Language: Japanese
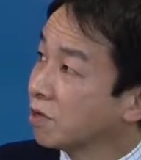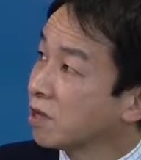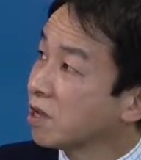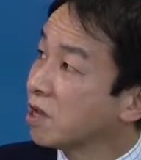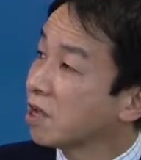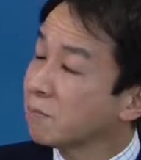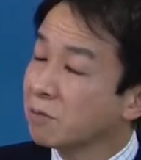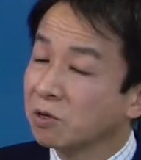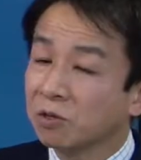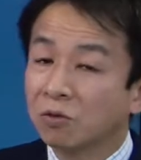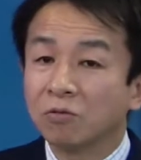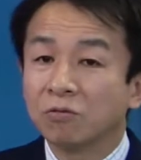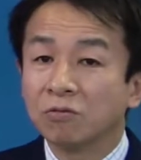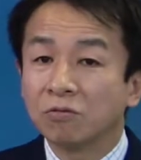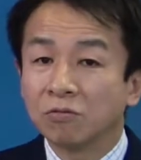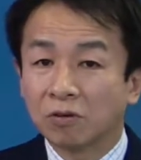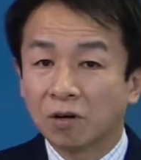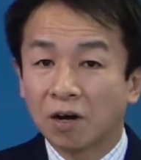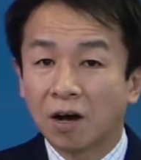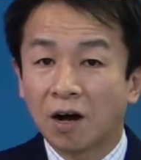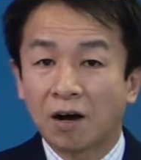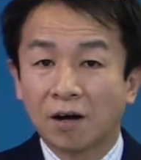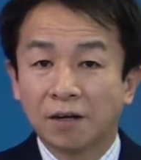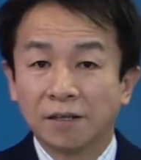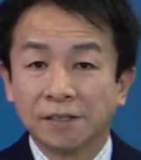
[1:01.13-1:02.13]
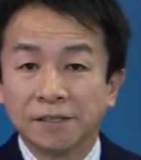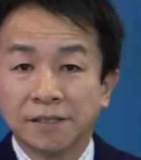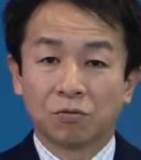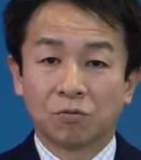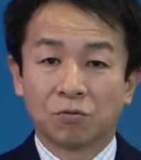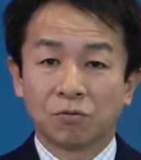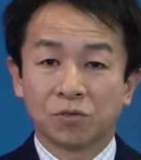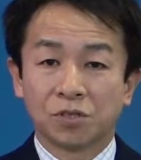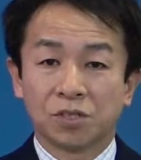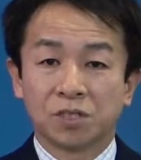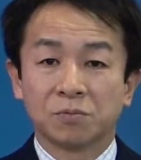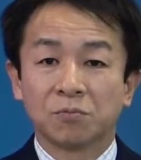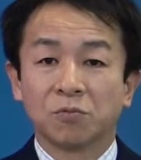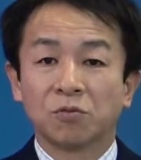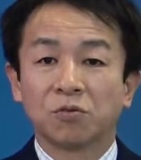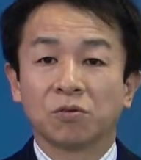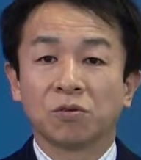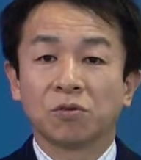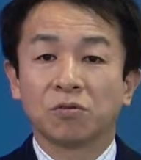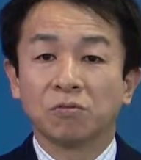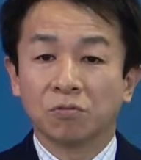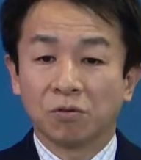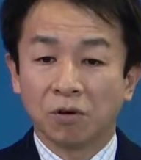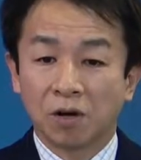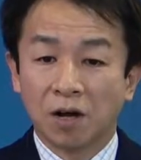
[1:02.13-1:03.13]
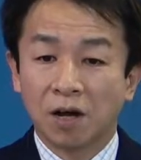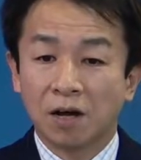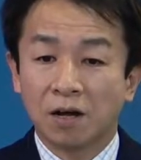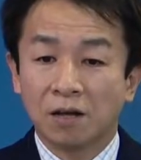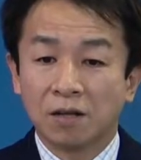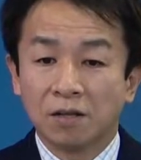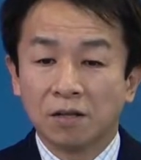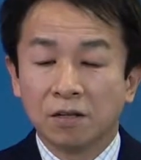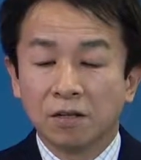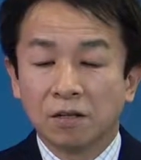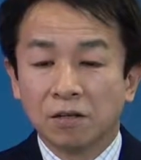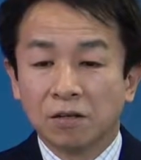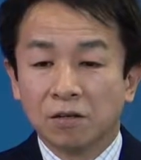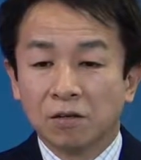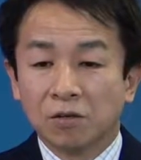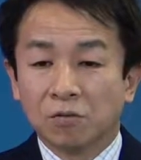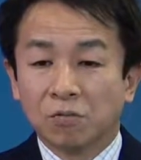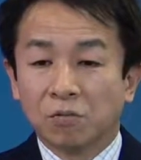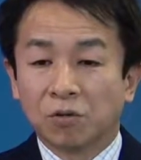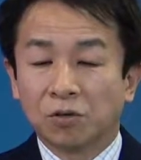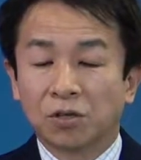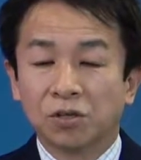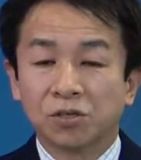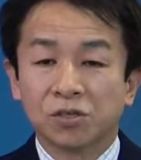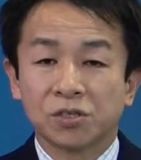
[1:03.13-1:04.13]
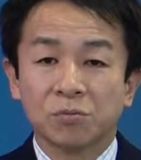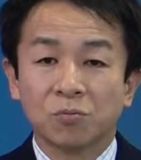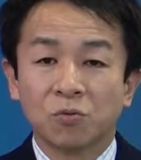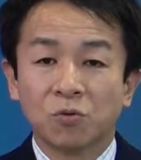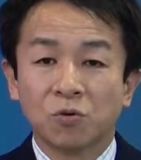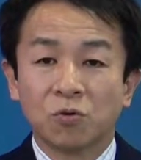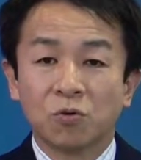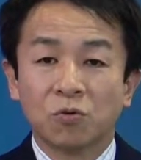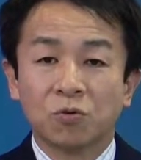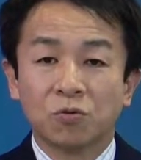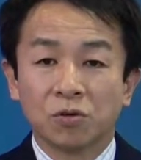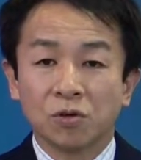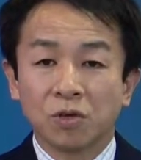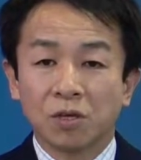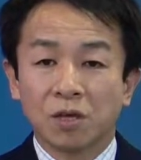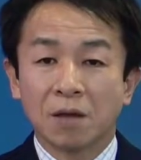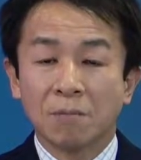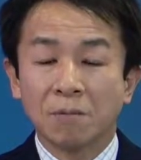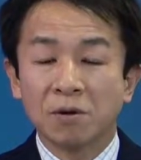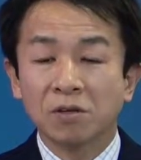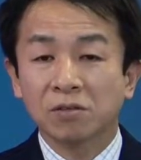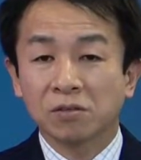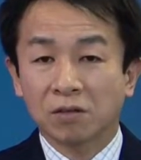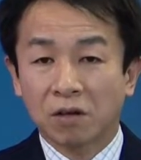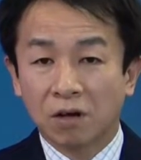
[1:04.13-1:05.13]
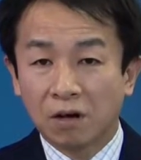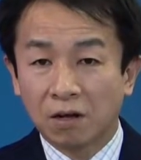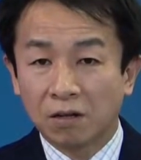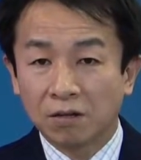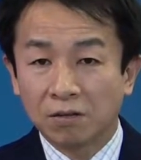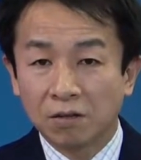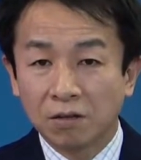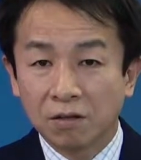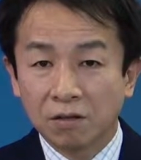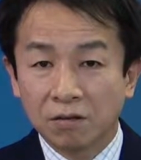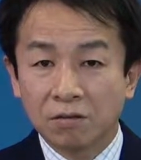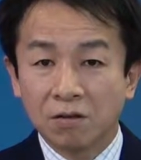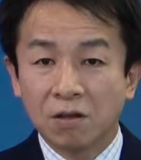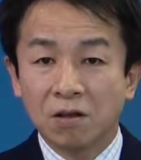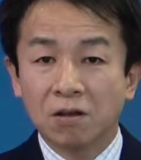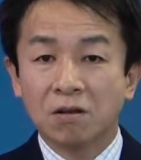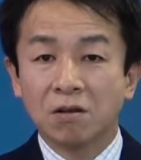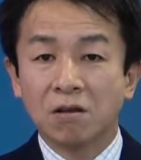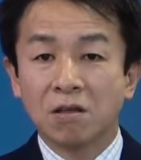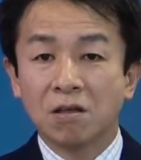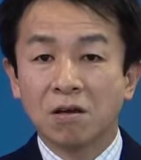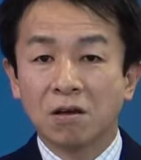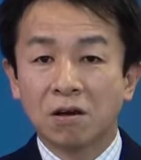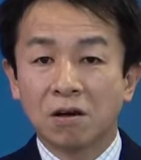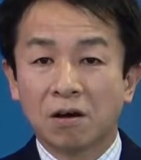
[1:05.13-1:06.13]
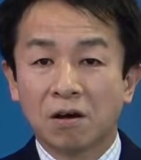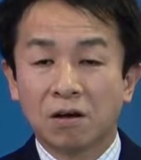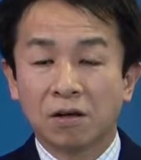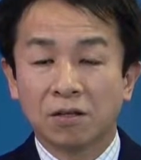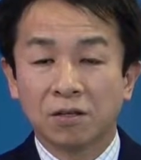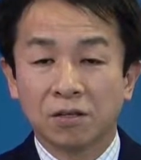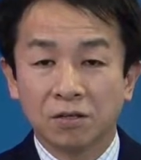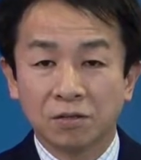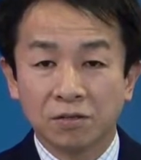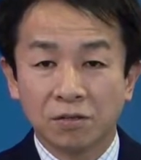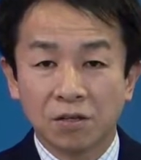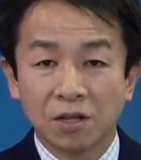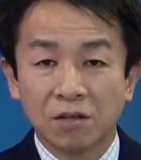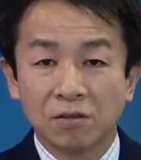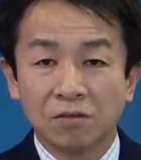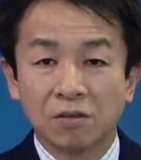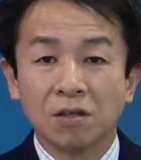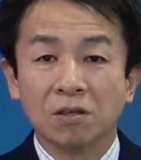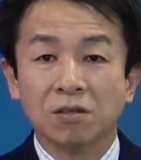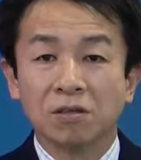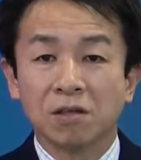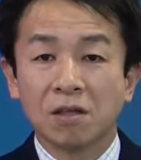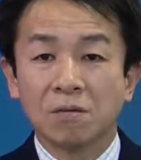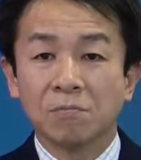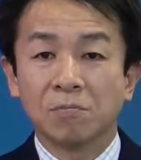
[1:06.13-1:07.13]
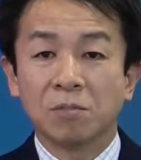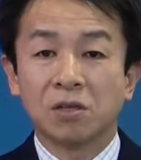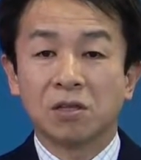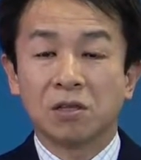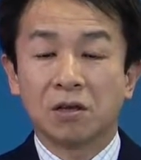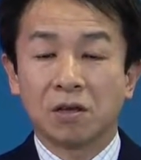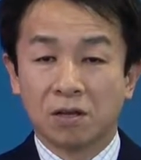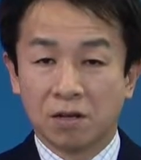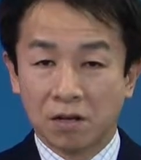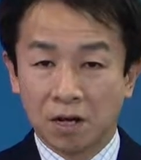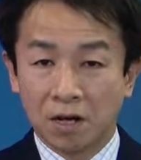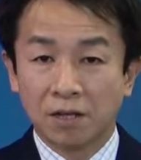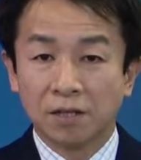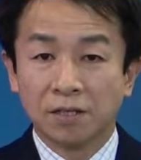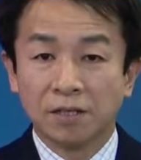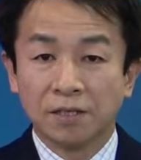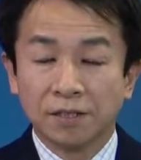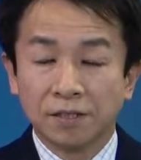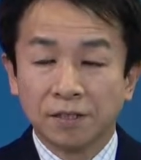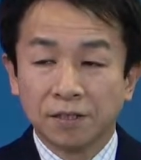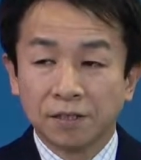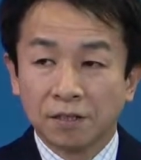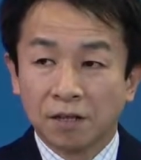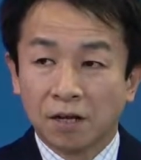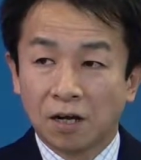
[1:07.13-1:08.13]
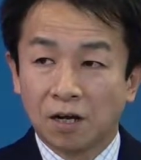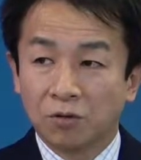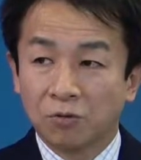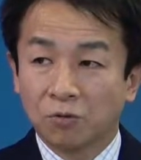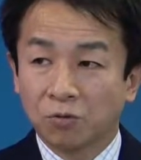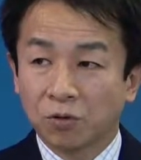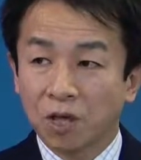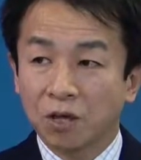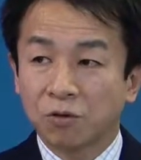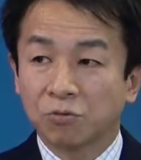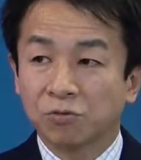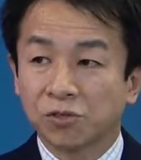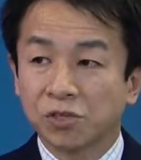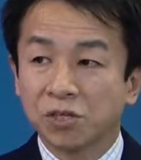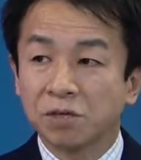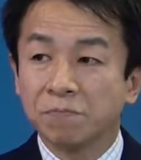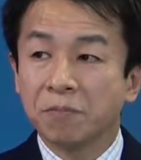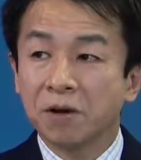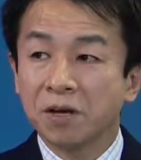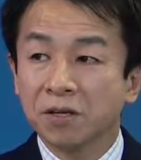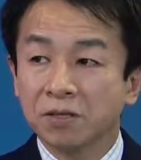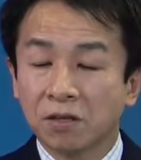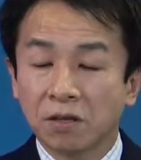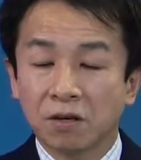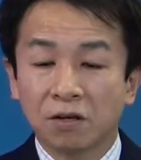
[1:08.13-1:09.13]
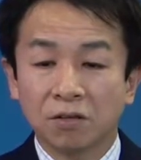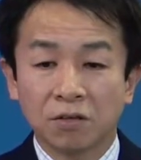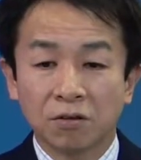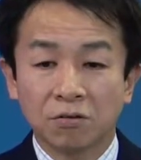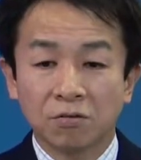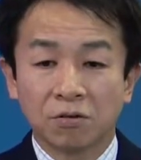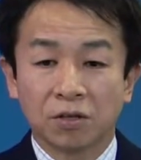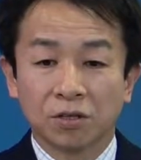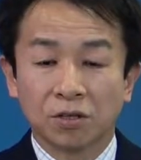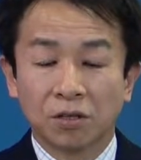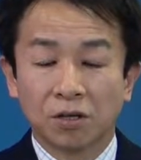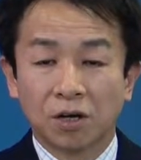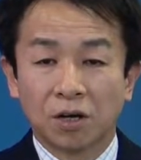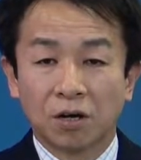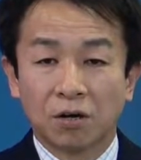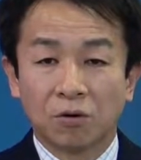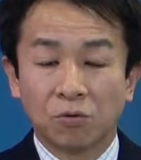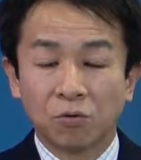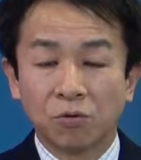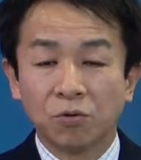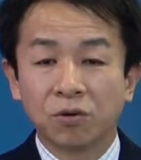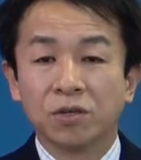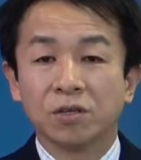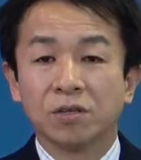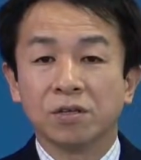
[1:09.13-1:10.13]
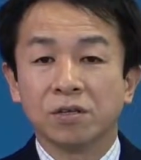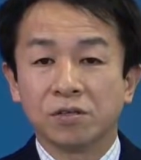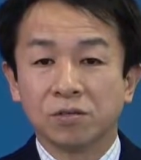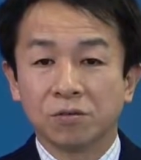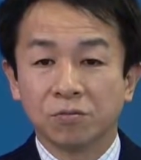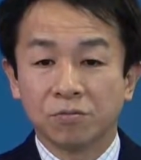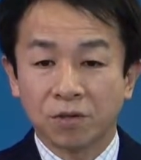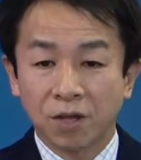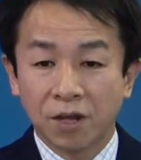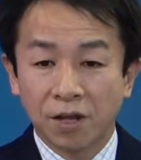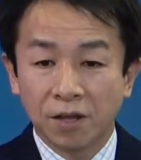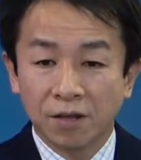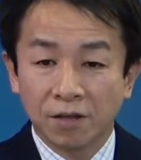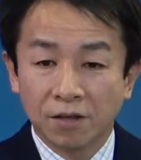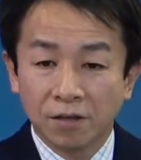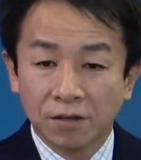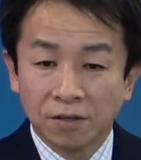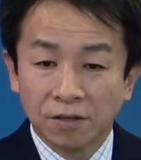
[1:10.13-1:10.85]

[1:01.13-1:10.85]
う悩みというかこう質問というのが「私もいけますか?」年齢が点々点みたいなあの結構心配されてる方が多いんですよね。